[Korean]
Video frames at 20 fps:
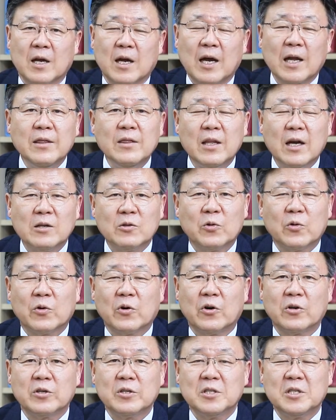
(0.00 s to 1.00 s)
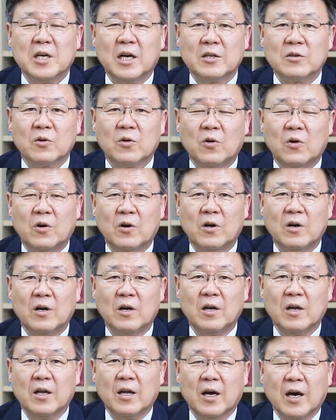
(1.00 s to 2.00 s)
한 달도 거르지 않고
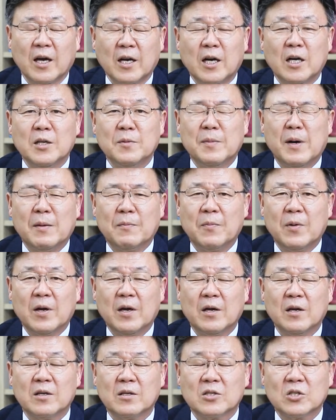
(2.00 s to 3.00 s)
하나님 앞에